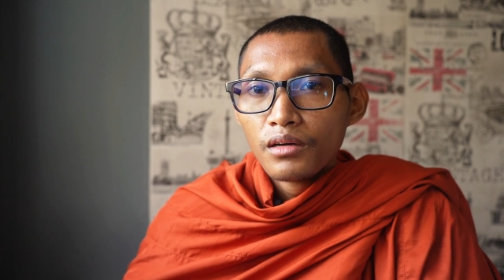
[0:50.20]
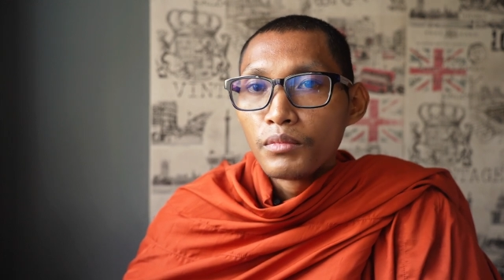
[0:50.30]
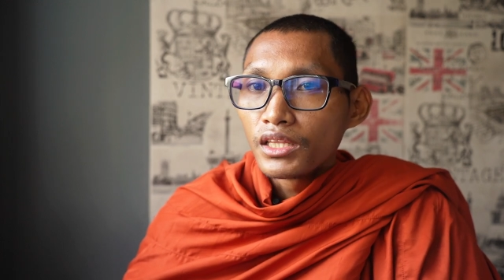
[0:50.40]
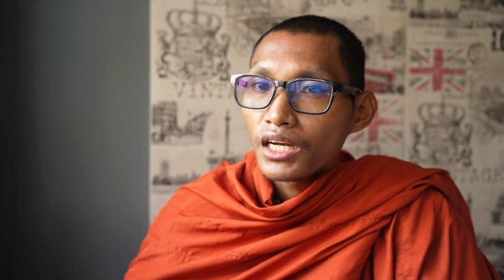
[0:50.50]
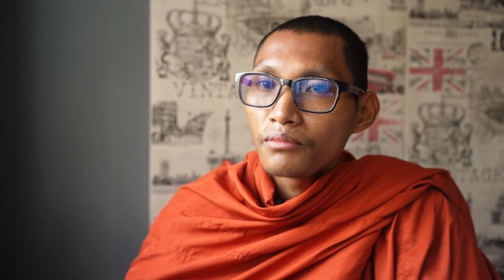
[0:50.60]

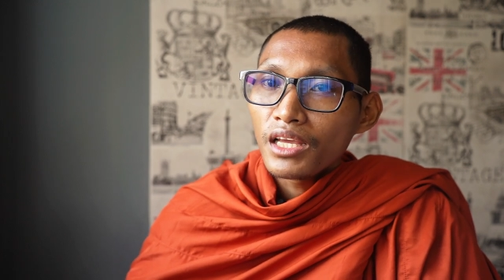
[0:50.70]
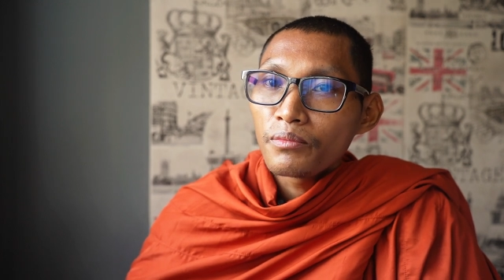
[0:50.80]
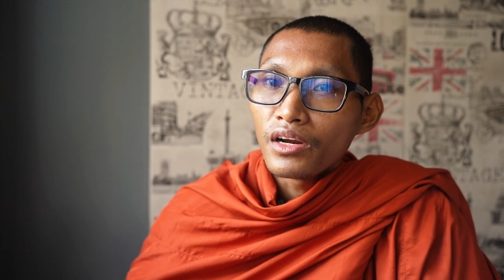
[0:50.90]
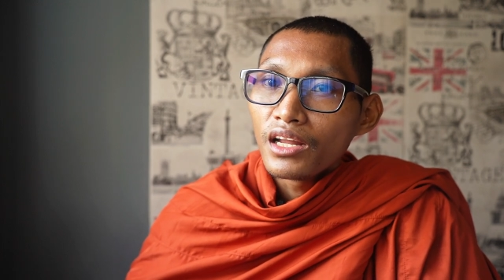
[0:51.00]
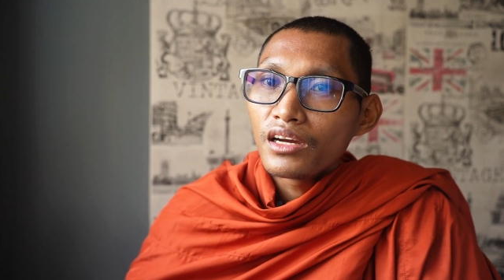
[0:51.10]
Mà trăm tay
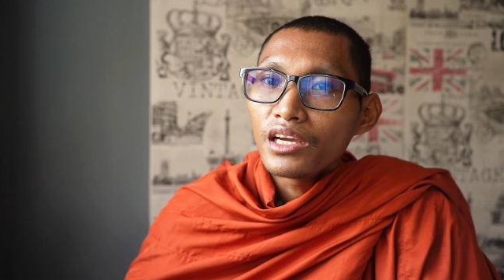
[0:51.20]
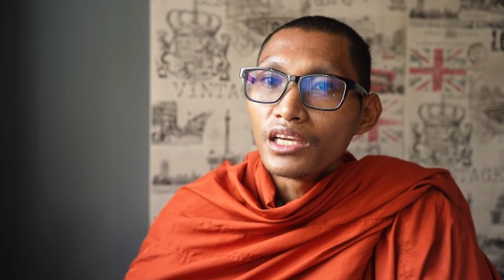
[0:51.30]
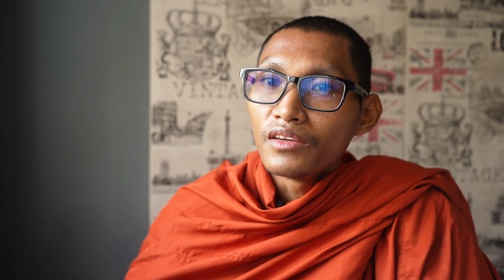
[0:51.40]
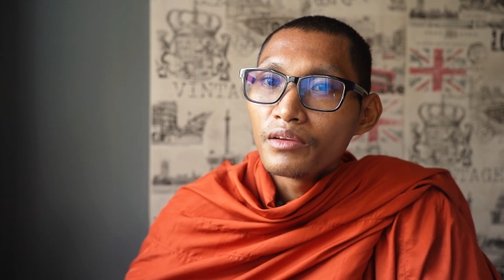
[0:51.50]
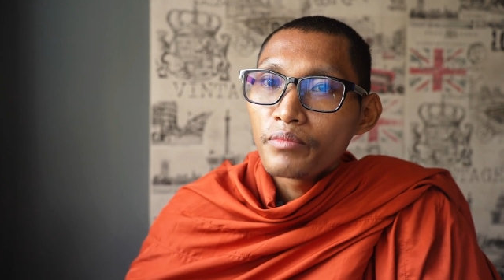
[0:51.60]
bọn nóng
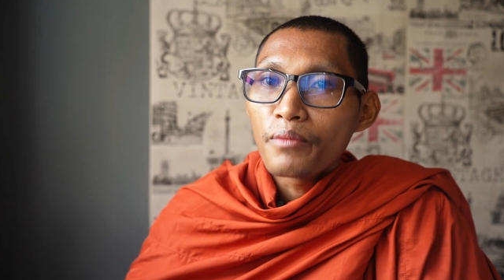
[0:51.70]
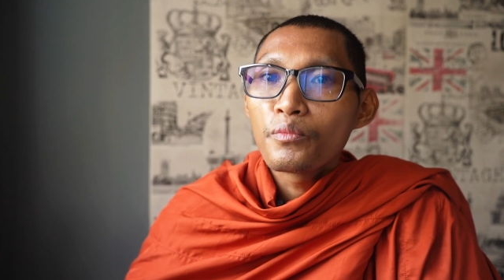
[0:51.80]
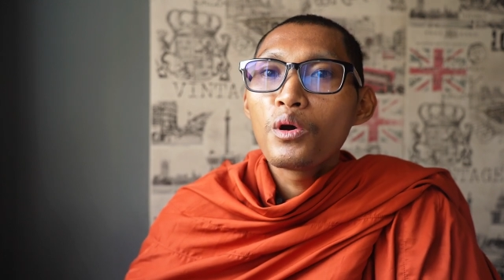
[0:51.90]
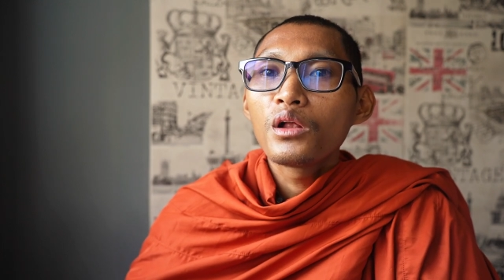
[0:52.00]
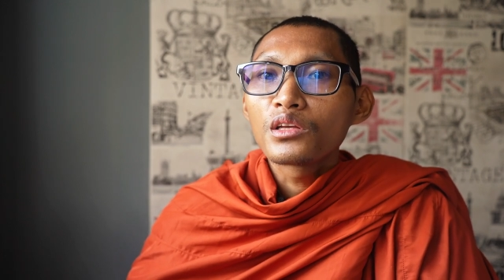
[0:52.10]
này vì bạc
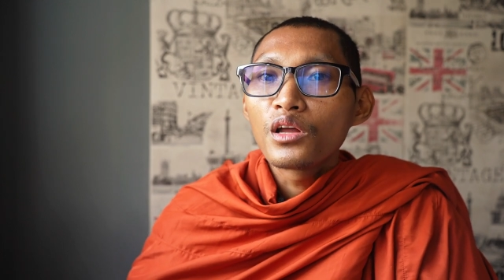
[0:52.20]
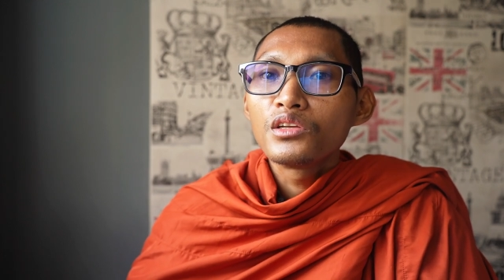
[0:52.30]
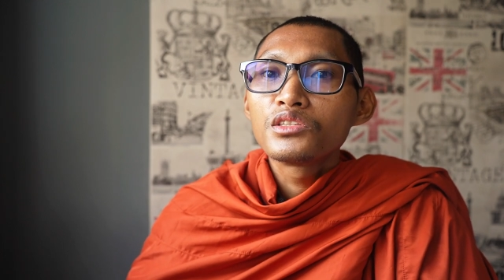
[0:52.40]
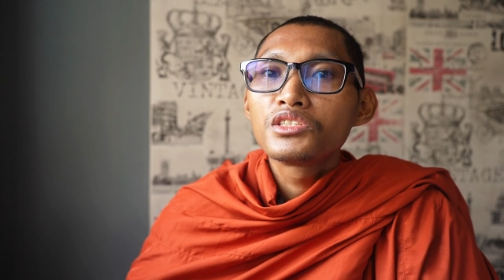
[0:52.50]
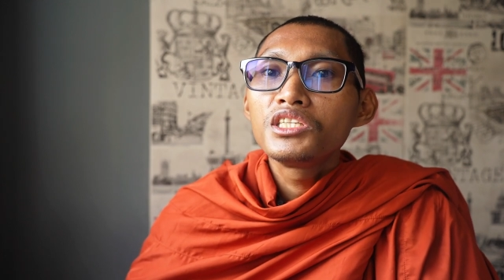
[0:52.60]
bò đó
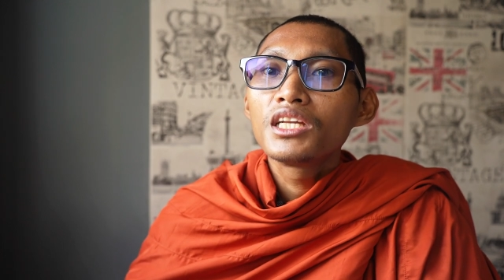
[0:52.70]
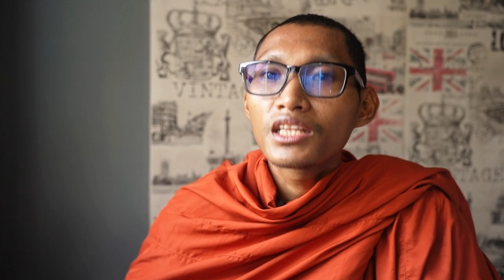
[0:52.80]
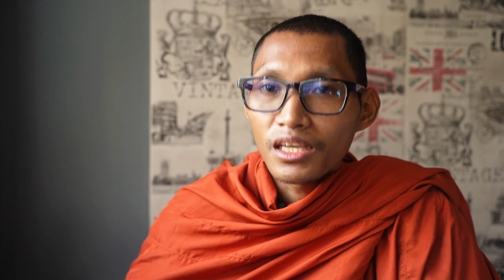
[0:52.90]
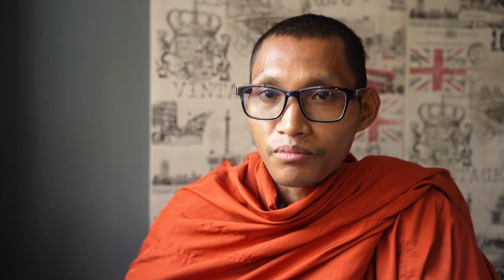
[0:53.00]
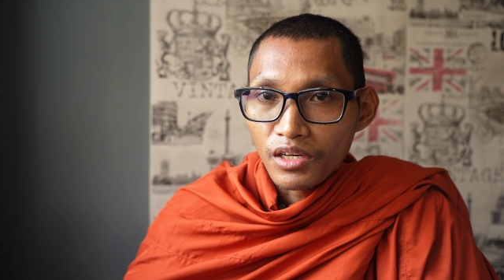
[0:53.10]
chết
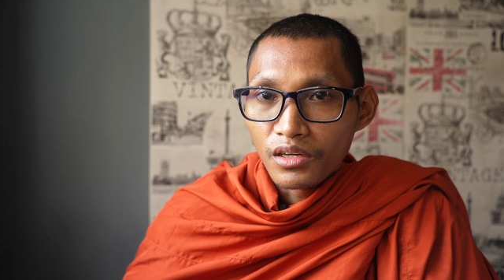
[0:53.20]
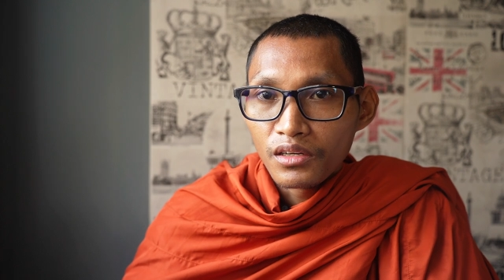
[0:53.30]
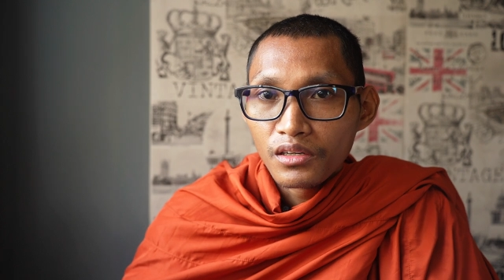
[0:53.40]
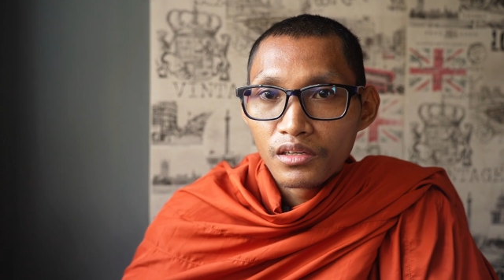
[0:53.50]
tèm đồng.